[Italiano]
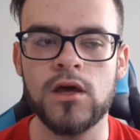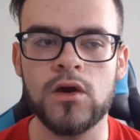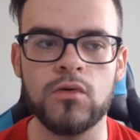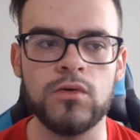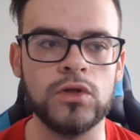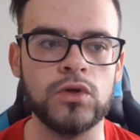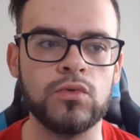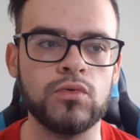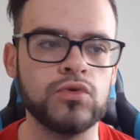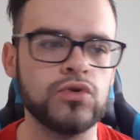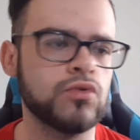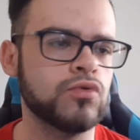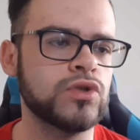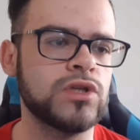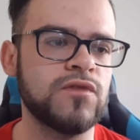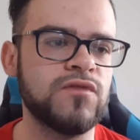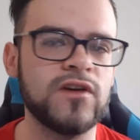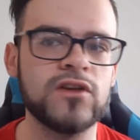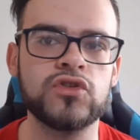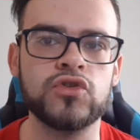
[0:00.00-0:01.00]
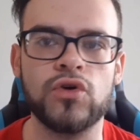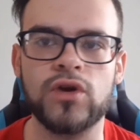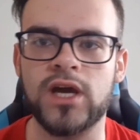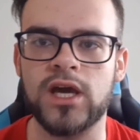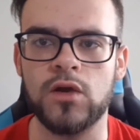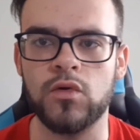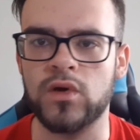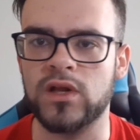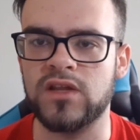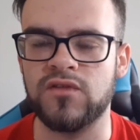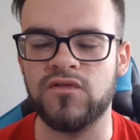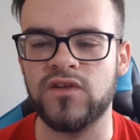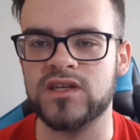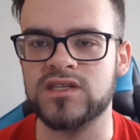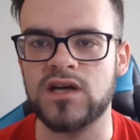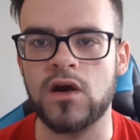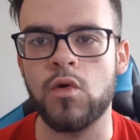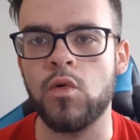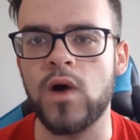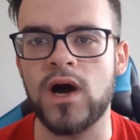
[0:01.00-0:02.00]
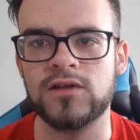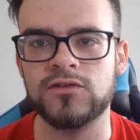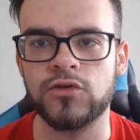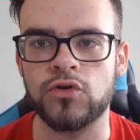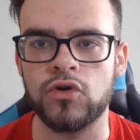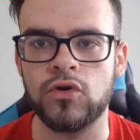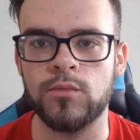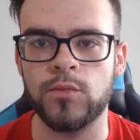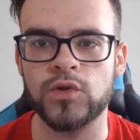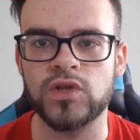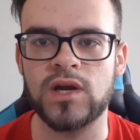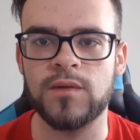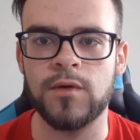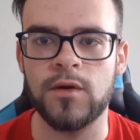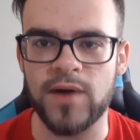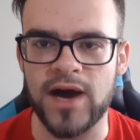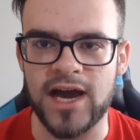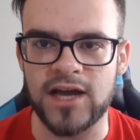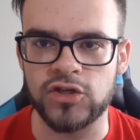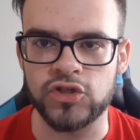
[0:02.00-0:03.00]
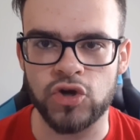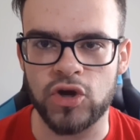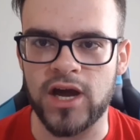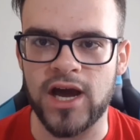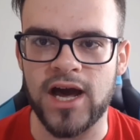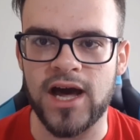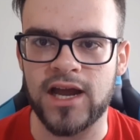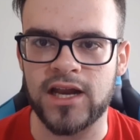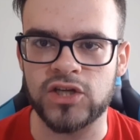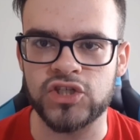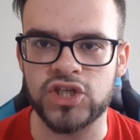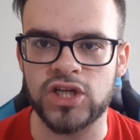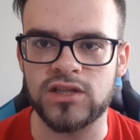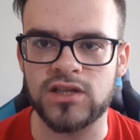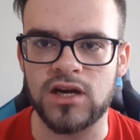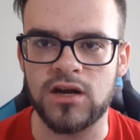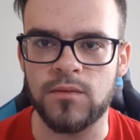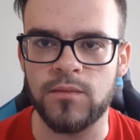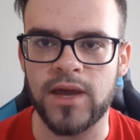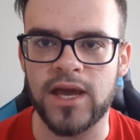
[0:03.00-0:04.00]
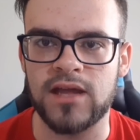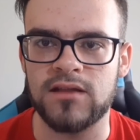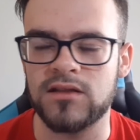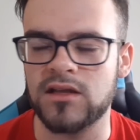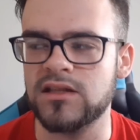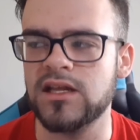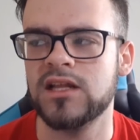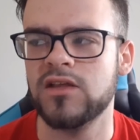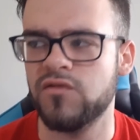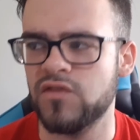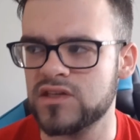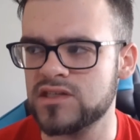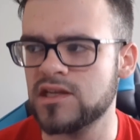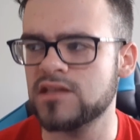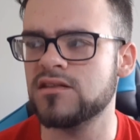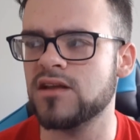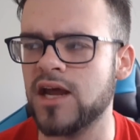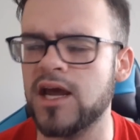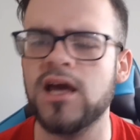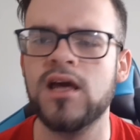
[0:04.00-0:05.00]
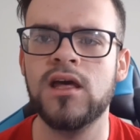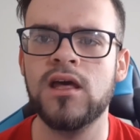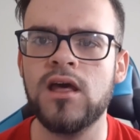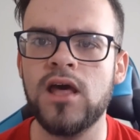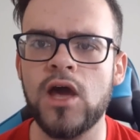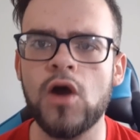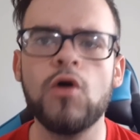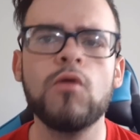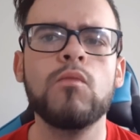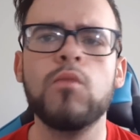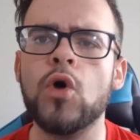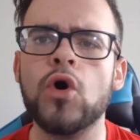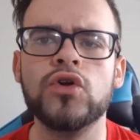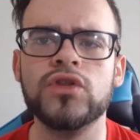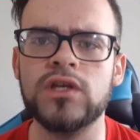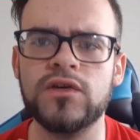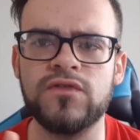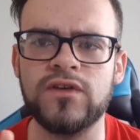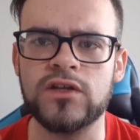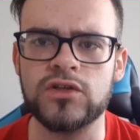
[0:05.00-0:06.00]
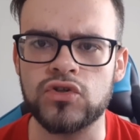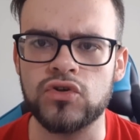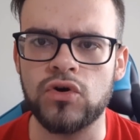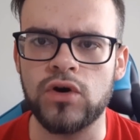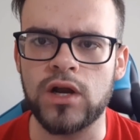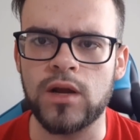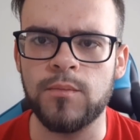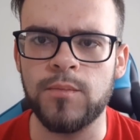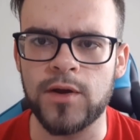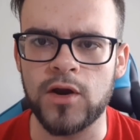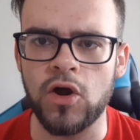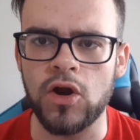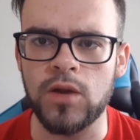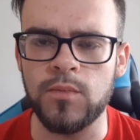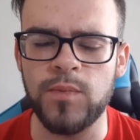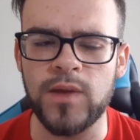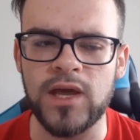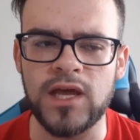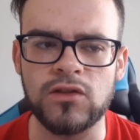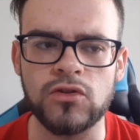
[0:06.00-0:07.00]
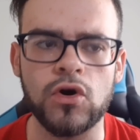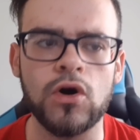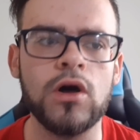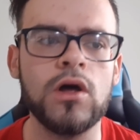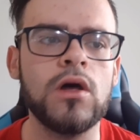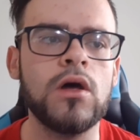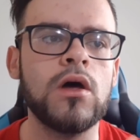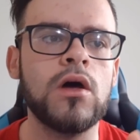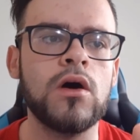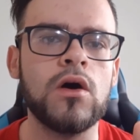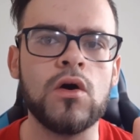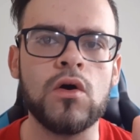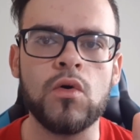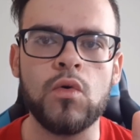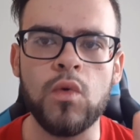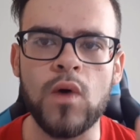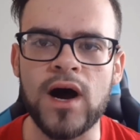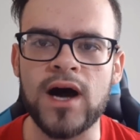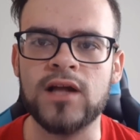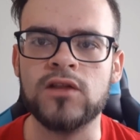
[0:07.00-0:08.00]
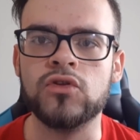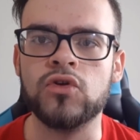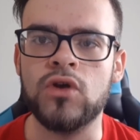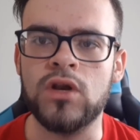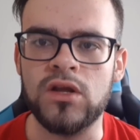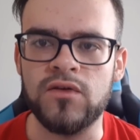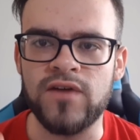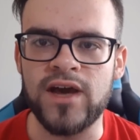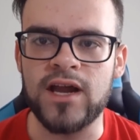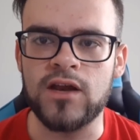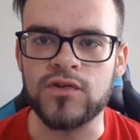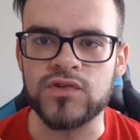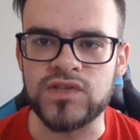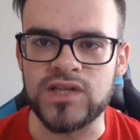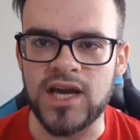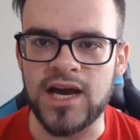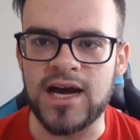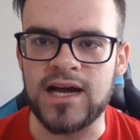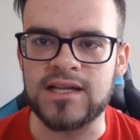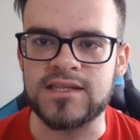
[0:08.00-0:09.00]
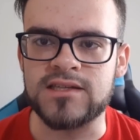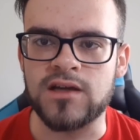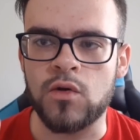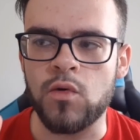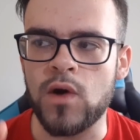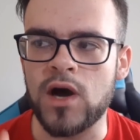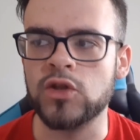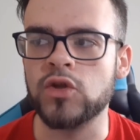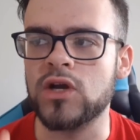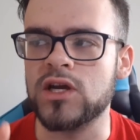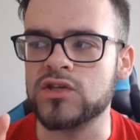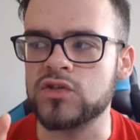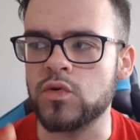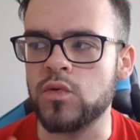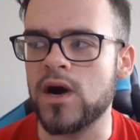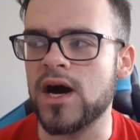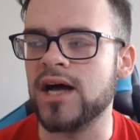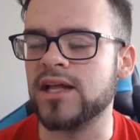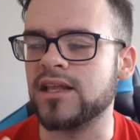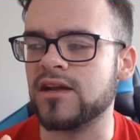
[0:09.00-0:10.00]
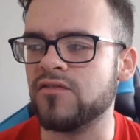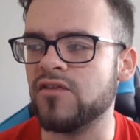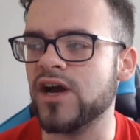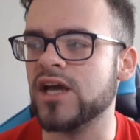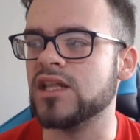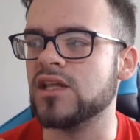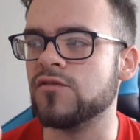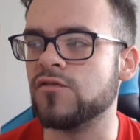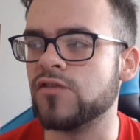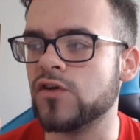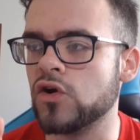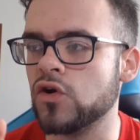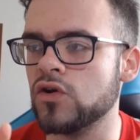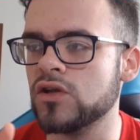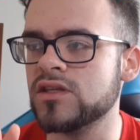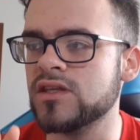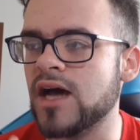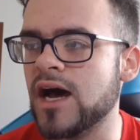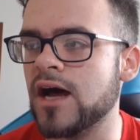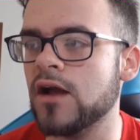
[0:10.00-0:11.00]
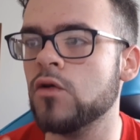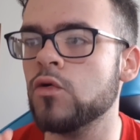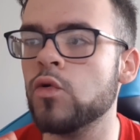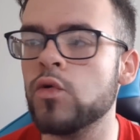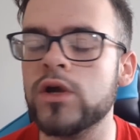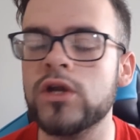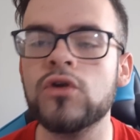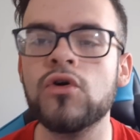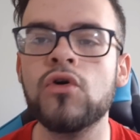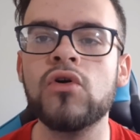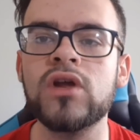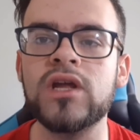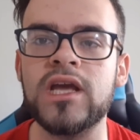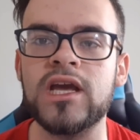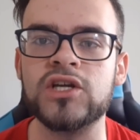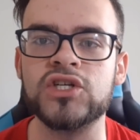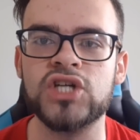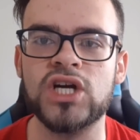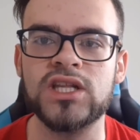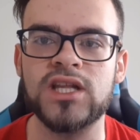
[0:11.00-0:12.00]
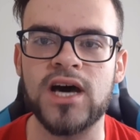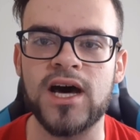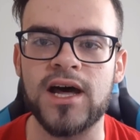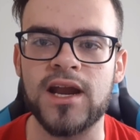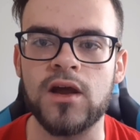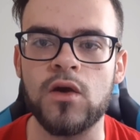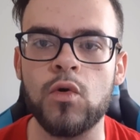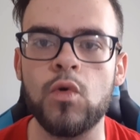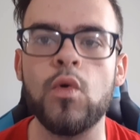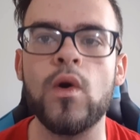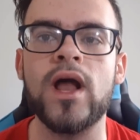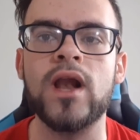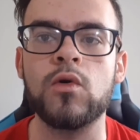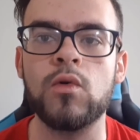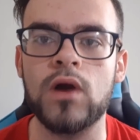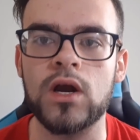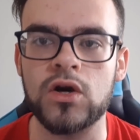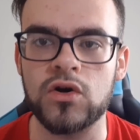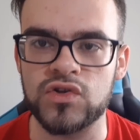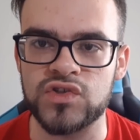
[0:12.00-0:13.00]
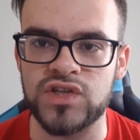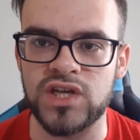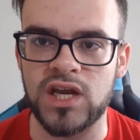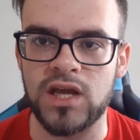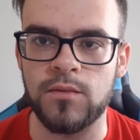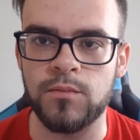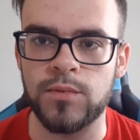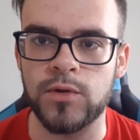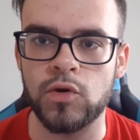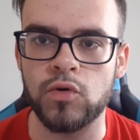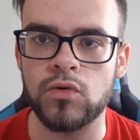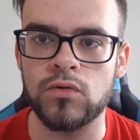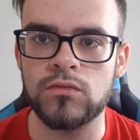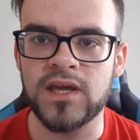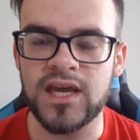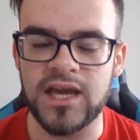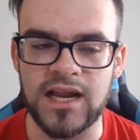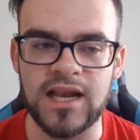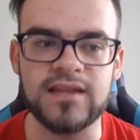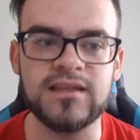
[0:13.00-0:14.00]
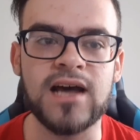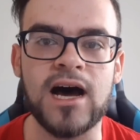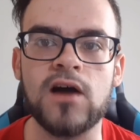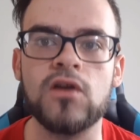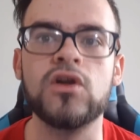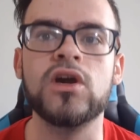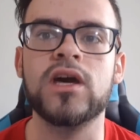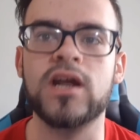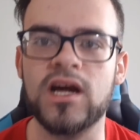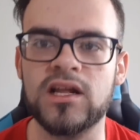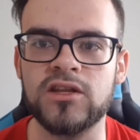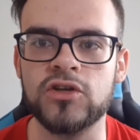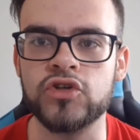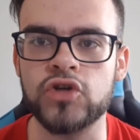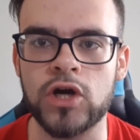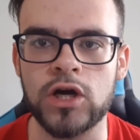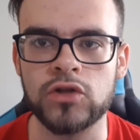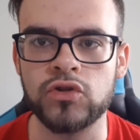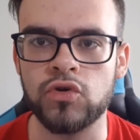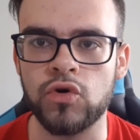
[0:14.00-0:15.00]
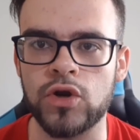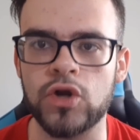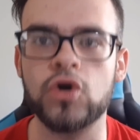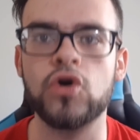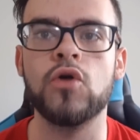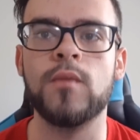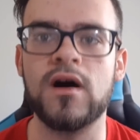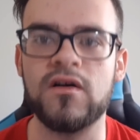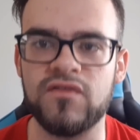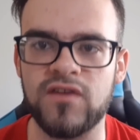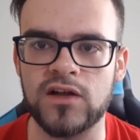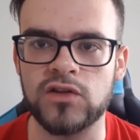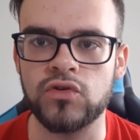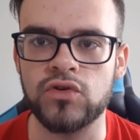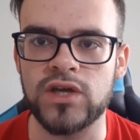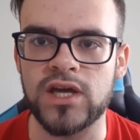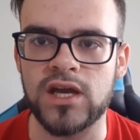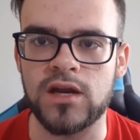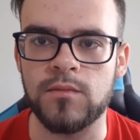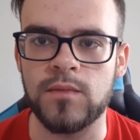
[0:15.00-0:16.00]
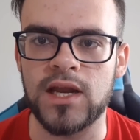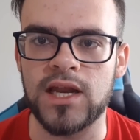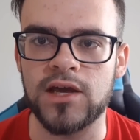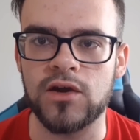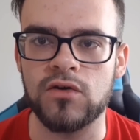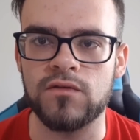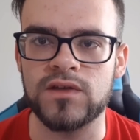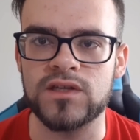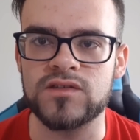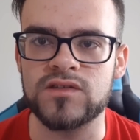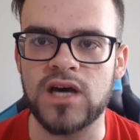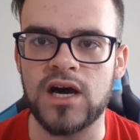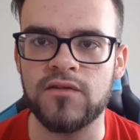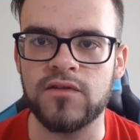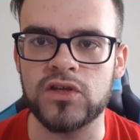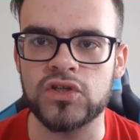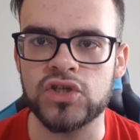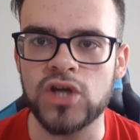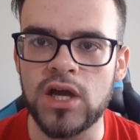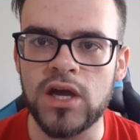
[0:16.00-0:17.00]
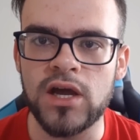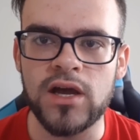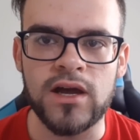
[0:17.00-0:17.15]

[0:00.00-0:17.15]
Quindi un, un difensore che in una difesa 4 non potrebbe mai giocare centralmente. Da difesa 3 è un buon difensore. Però ripeto, quando il livello si alza, quando la squadra va in difficoltà, lui non riesce a dare quel qualcosina in più che danno i grandi giocatori come ha fatto ieri Milinkovic Savic.